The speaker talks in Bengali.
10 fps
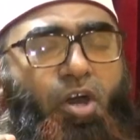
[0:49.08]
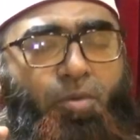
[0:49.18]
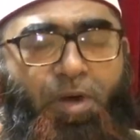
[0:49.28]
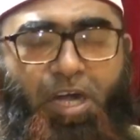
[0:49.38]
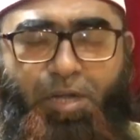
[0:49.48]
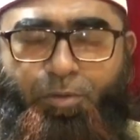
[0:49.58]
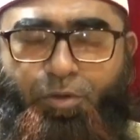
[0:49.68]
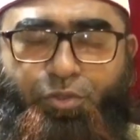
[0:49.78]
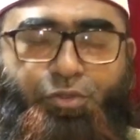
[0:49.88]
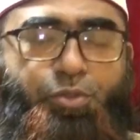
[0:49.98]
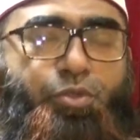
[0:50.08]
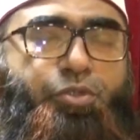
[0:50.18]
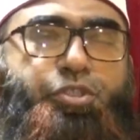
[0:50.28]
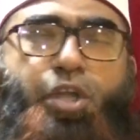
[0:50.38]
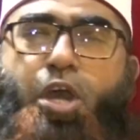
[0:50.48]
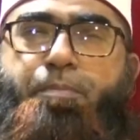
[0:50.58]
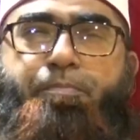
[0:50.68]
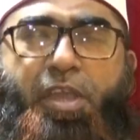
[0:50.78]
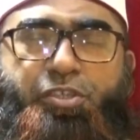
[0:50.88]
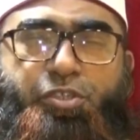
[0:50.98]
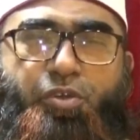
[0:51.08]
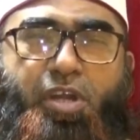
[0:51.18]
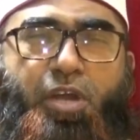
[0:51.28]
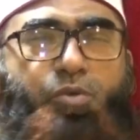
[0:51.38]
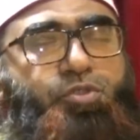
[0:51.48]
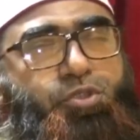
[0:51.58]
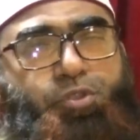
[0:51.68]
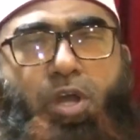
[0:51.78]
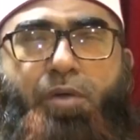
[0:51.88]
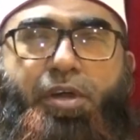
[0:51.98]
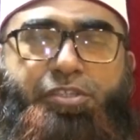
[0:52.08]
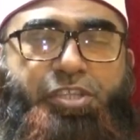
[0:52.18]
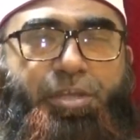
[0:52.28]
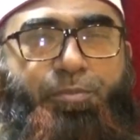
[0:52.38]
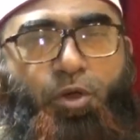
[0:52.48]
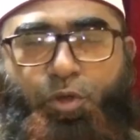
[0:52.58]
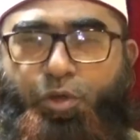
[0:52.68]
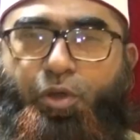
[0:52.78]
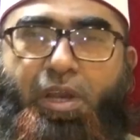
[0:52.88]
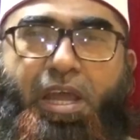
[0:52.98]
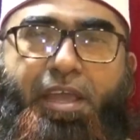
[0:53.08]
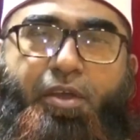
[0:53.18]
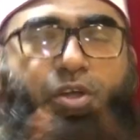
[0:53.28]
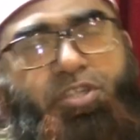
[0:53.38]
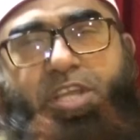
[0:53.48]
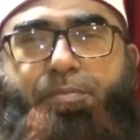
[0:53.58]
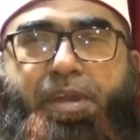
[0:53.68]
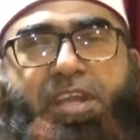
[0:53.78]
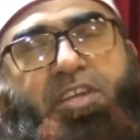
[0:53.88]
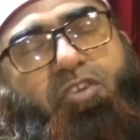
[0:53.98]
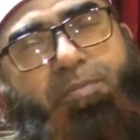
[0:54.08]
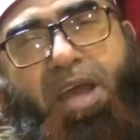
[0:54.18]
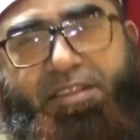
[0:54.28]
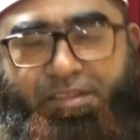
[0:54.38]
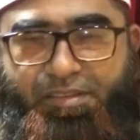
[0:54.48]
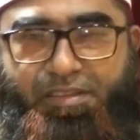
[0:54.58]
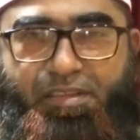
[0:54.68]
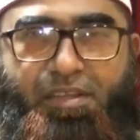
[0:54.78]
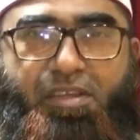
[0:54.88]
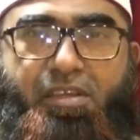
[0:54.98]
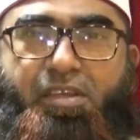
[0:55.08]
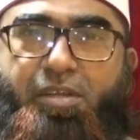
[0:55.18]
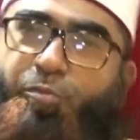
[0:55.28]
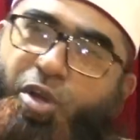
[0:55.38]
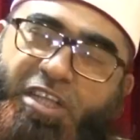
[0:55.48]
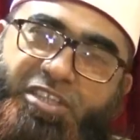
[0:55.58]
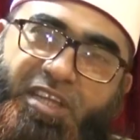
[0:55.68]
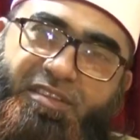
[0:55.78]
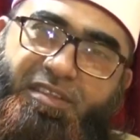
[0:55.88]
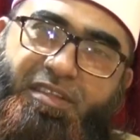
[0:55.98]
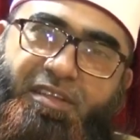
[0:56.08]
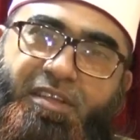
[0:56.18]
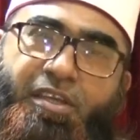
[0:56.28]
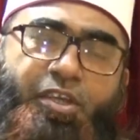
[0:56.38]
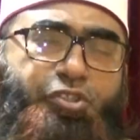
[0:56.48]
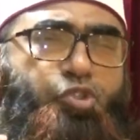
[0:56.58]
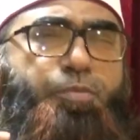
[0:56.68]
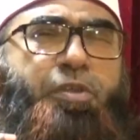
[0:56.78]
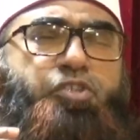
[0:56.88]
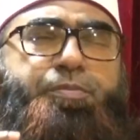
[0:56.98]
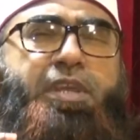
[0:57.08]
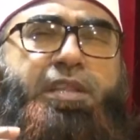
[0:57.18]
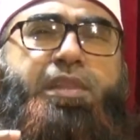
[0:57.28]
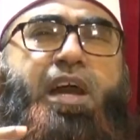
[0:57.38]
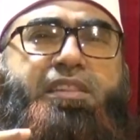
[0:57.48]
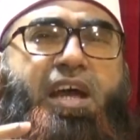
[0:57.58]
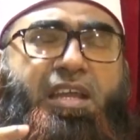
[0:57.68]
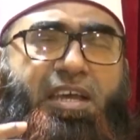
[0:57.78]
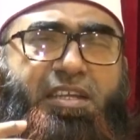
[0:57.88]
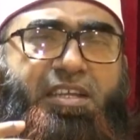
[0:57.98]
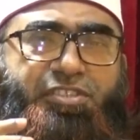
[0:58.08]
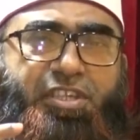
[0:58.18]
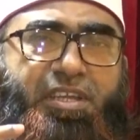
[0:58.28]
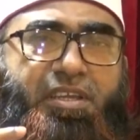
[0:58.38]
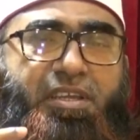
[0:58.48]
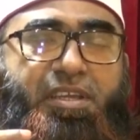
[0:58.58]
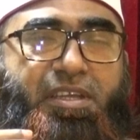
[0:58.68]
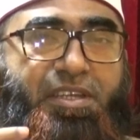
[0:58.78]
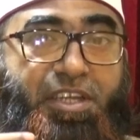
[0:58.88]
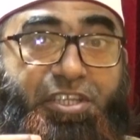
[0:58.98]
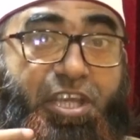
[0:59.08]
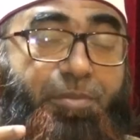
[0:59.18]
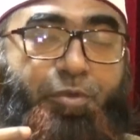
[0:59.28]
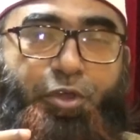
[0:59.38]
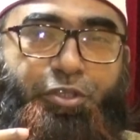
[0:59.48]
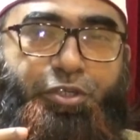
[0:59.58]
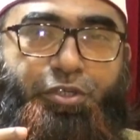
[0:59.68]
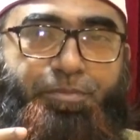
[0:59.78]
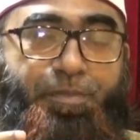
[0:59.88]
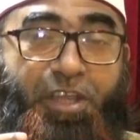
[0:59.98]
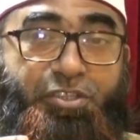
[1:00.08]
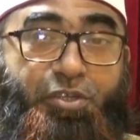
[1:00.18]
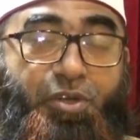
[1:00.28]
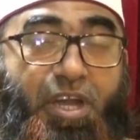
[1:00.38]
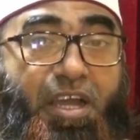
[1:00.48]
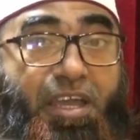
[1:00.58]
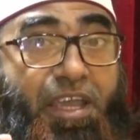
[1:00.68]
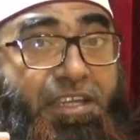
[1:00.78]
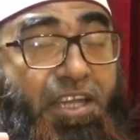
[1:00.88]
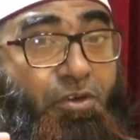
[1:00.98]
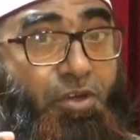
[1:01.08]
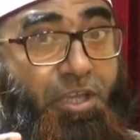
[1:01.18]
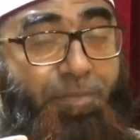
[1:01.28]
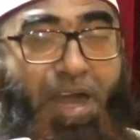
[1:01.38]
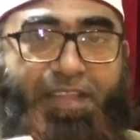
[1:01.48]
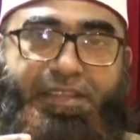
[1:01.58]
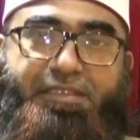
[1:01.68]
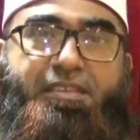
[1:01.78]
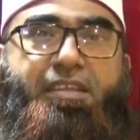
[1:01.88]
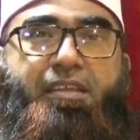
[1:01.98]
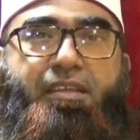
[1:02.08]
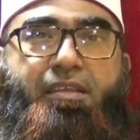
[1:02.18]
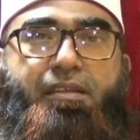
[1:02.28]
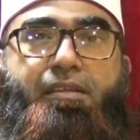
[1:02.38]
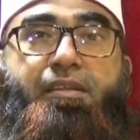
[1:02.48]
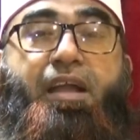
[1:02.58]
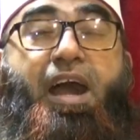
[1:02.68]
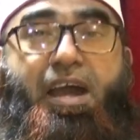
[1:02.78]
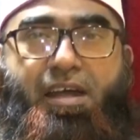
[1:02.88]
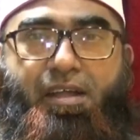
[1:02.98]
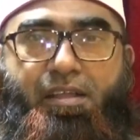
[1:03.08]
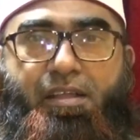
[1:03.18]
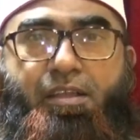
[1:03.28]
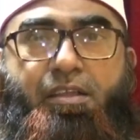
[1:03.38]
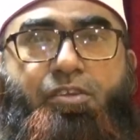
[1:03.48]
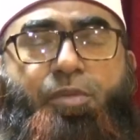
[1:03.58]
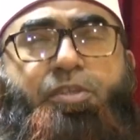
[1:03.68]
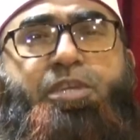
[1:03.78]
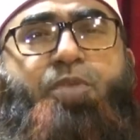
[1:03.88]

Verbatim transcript: অভাব অনুযোগ সব পেশ করা উচ্চ আওয়াজে বড় গলায় হতেই পারে এটাও এবাদাত মোনাজাত চুপি চুপি আল্লাহ তালার কাছে নিজের প্রয়োজন পেশ করা এটাও এবাদাত হা নবীজি